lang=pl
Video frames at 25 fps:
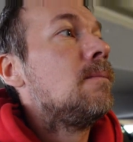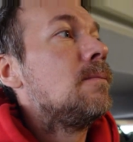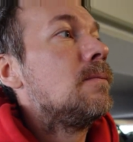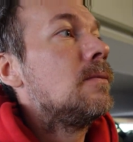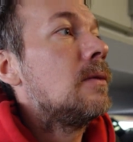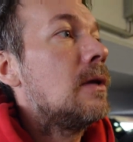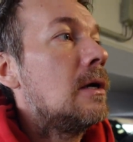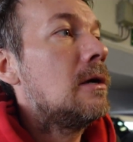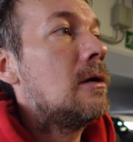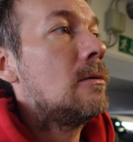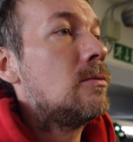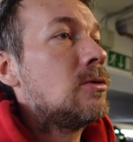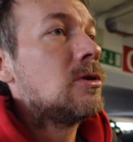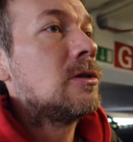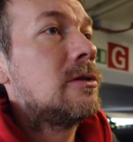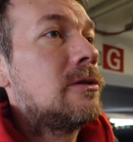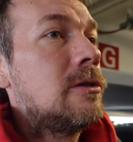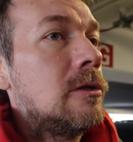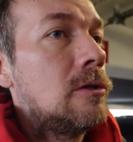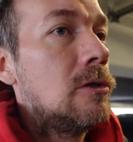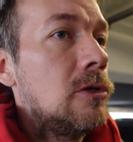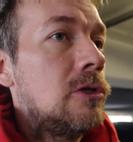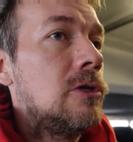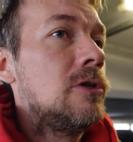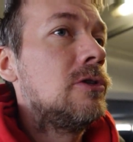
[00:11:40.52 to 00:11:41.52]
no ale przez
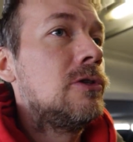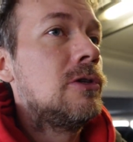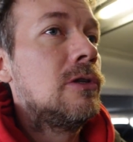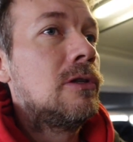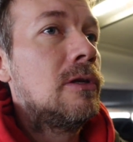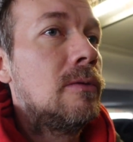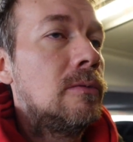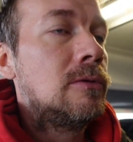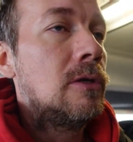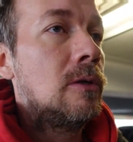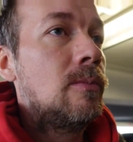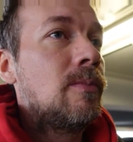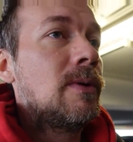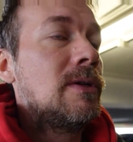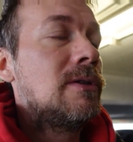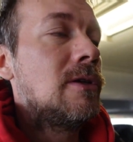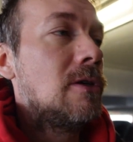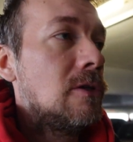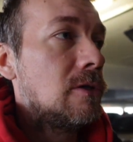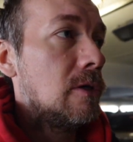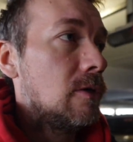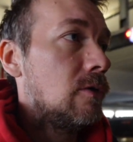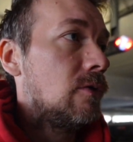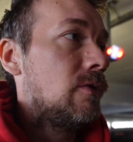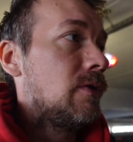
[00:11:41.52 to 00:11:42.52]
to 1700
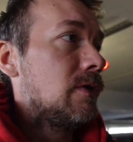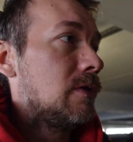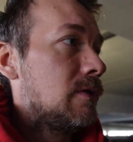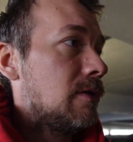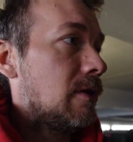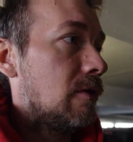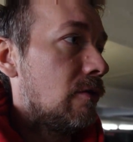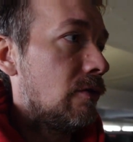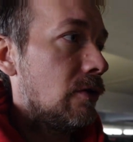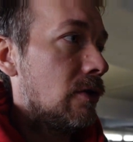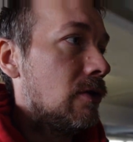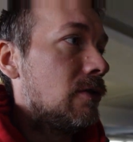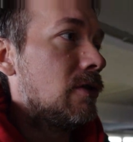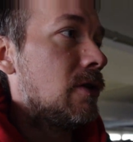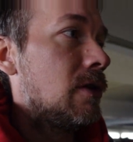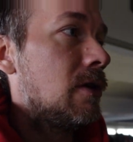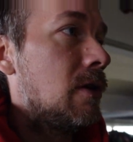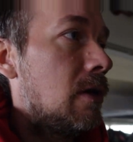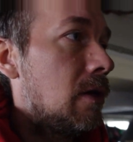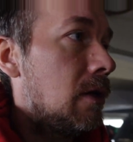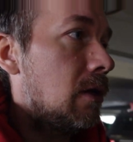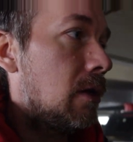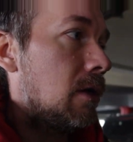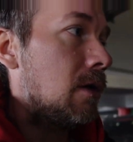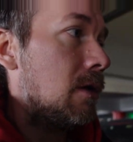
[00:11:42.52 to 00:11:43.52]
pasażerów jest trafionych,
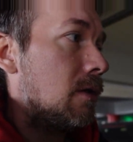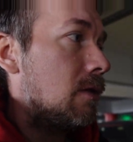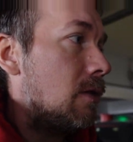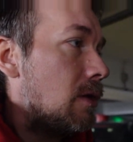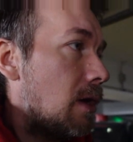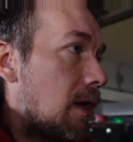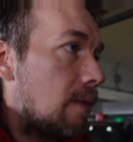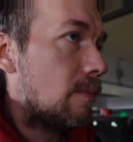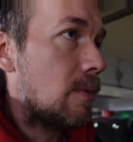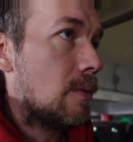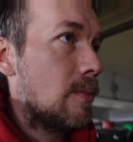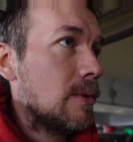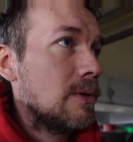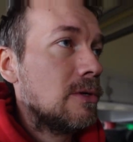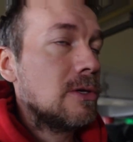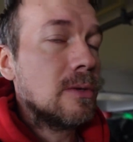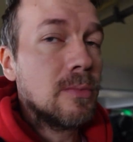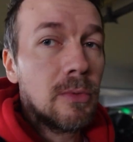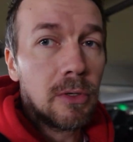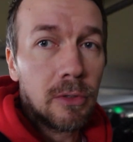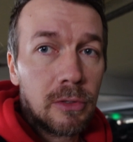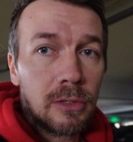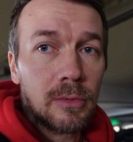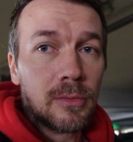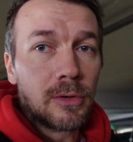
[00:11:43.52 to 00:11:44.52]
no a my
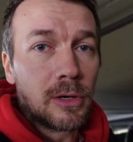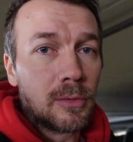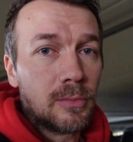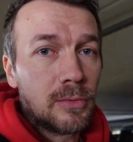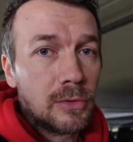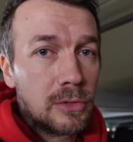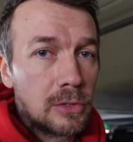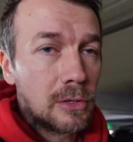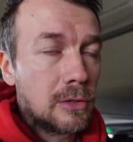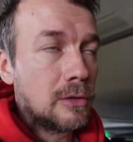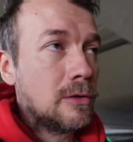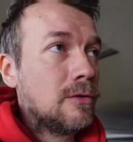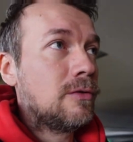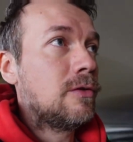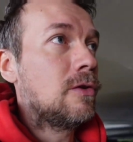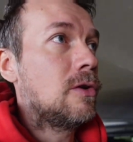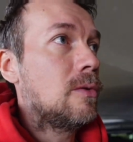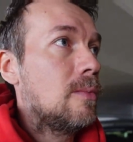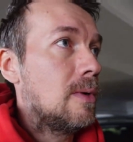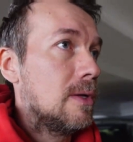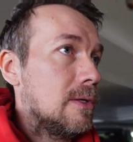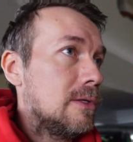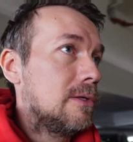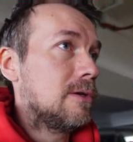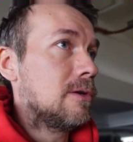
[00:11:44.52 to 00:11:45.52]
będziemy o tym robić
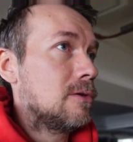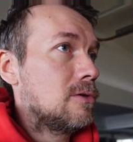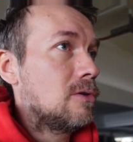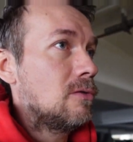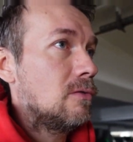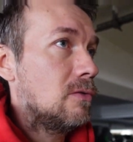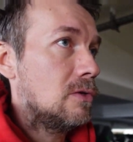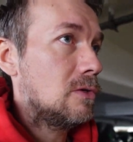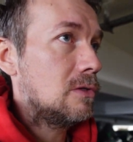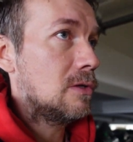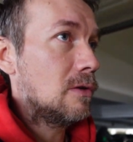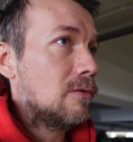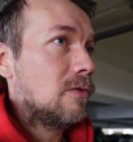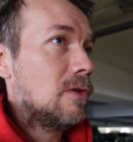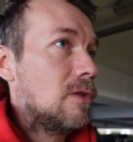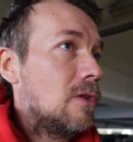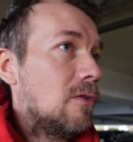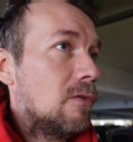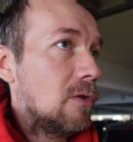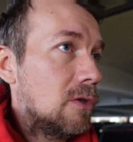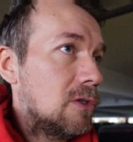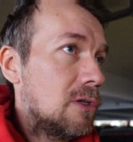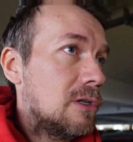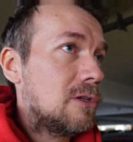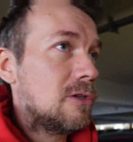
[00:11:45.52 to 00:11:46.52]
informacje. Oczywiście
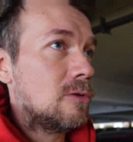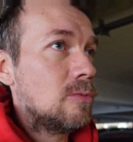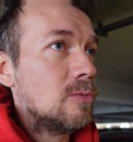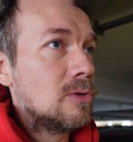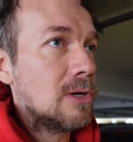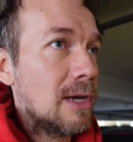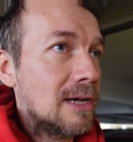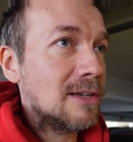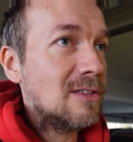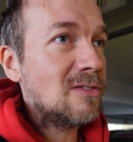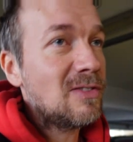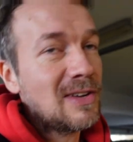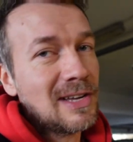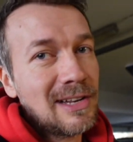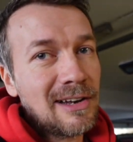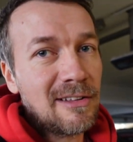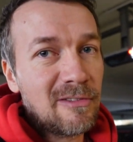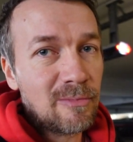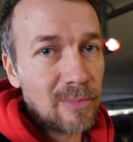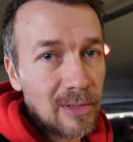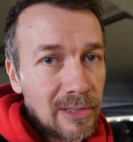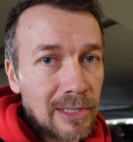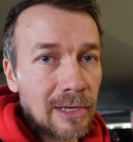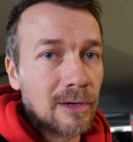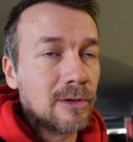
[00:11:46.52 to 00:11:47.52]
dowiedzieliśmy się jak zwykle
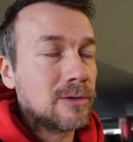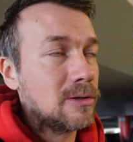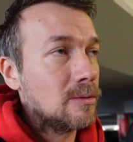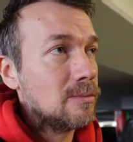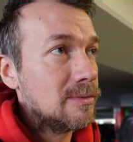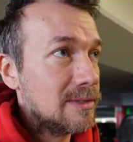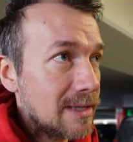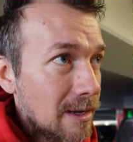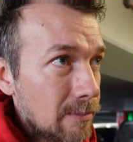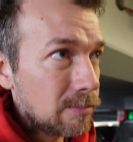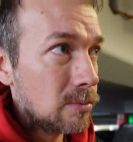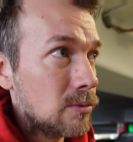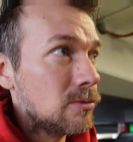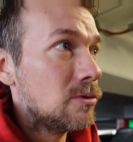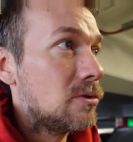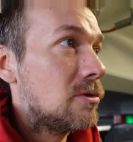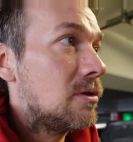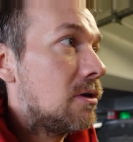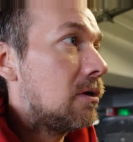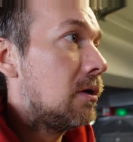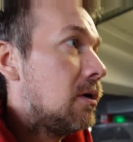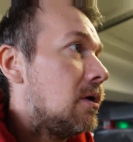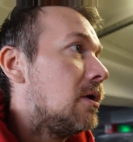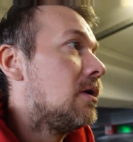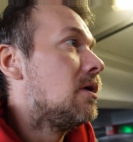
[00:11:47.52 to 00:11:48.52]
w mediach o tym za
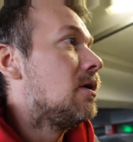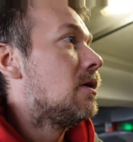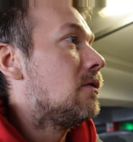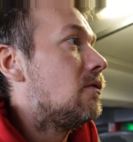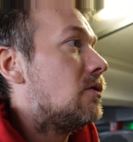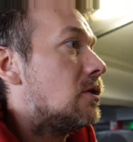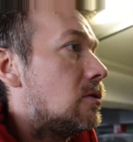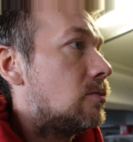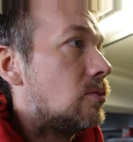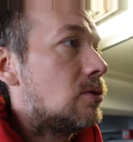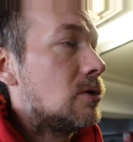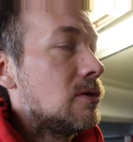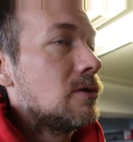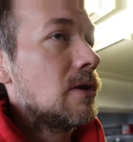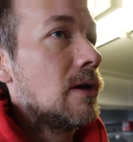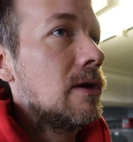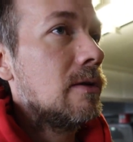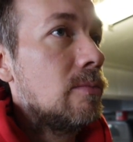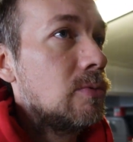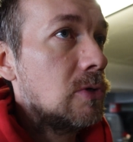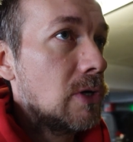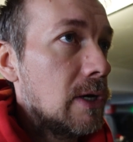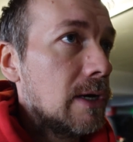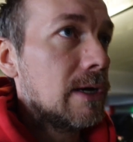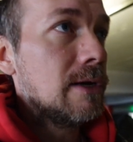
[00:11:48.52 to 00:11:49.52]
późno, więc
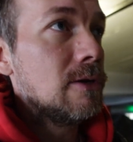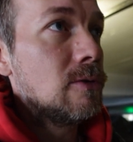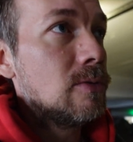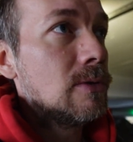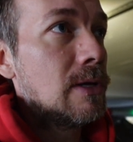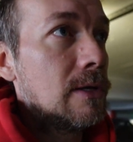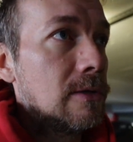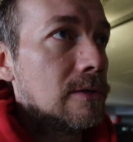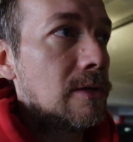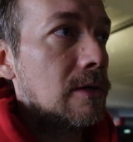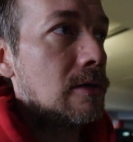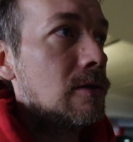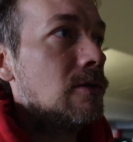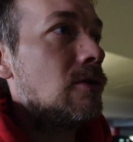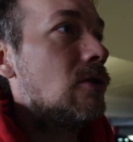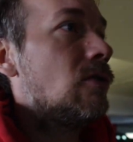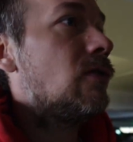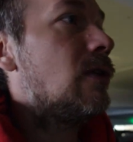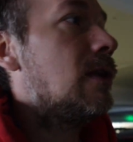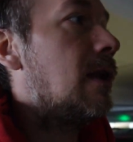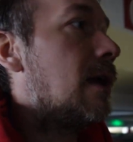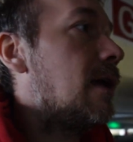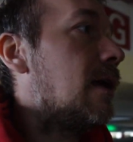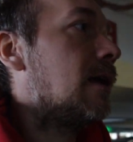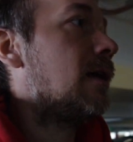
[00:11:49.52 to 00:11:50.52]
przyjechaliśmy na ostatnią
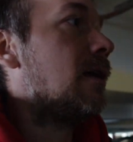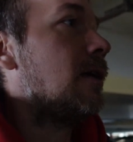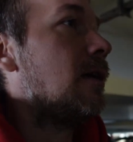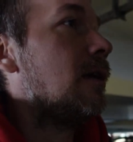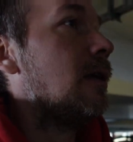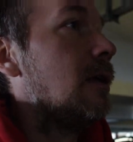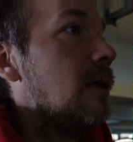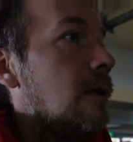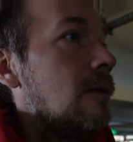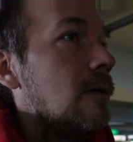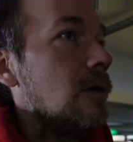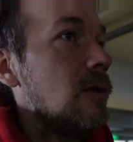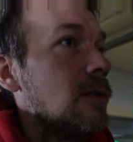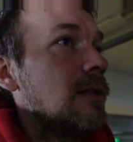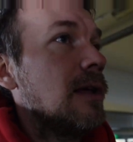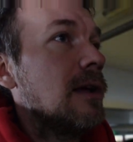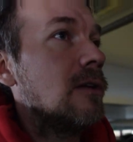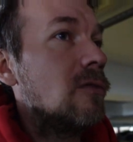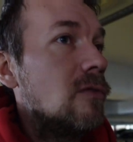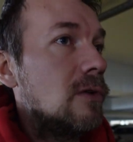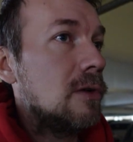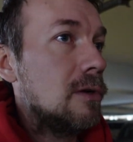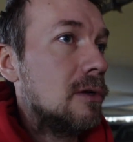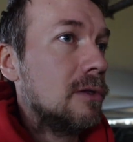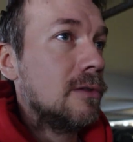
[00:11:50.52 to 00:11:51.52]
chwilę i tak
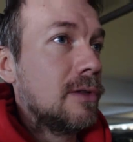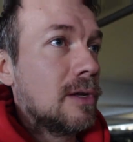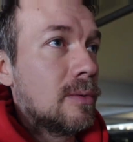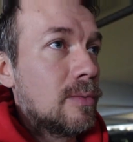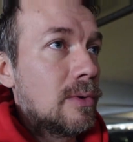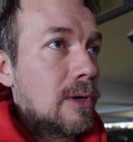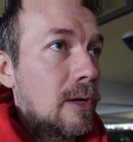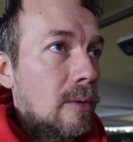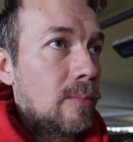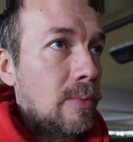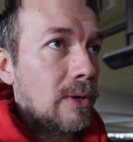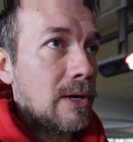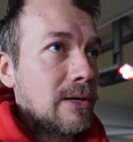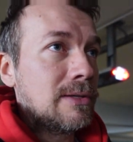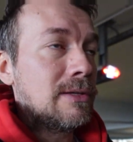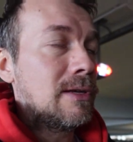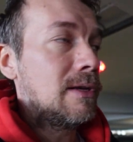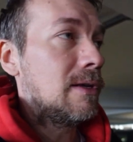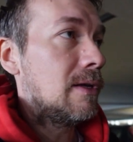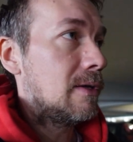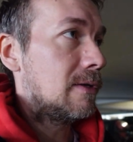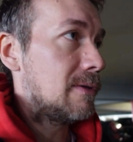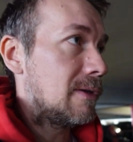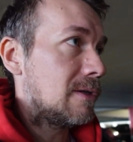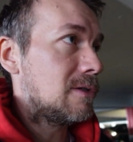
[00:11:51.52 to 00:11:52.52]
wygląda moja praca.
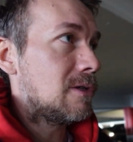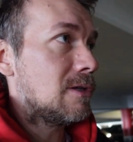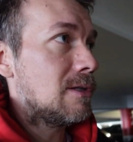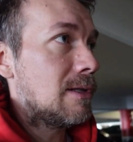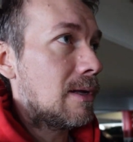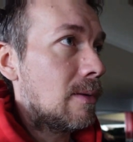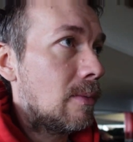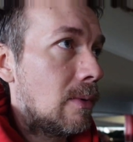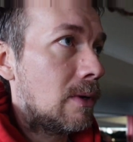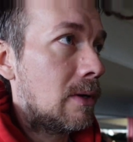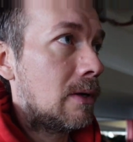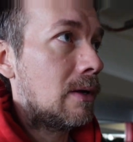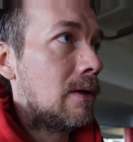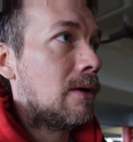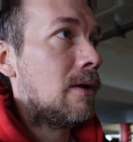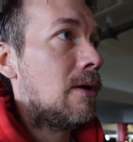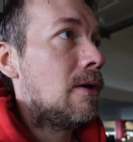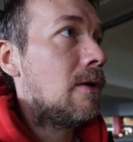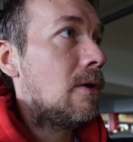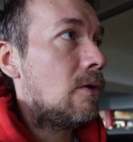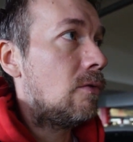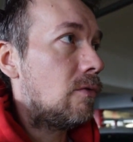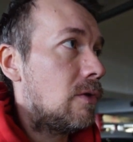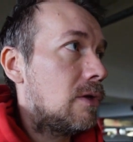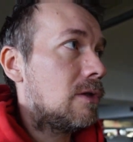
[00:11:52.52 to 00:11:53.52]
Zaczynam
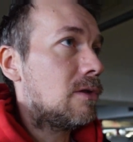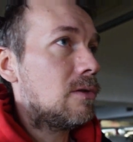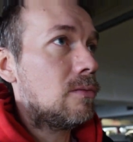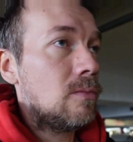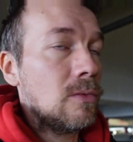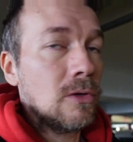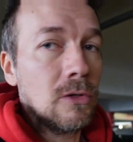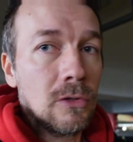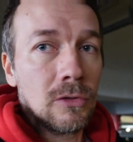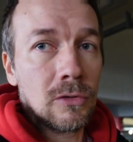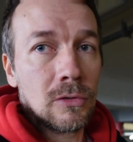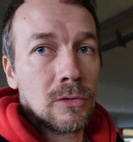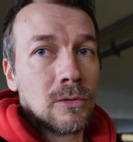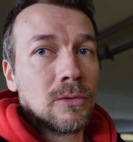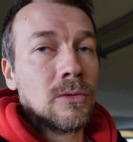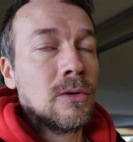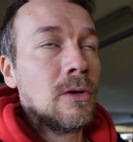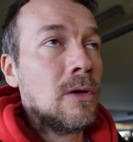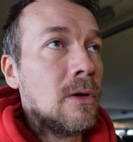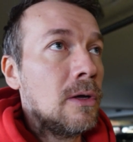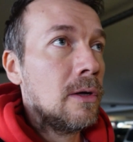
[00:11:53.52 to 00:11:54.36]
w jednym miejscu,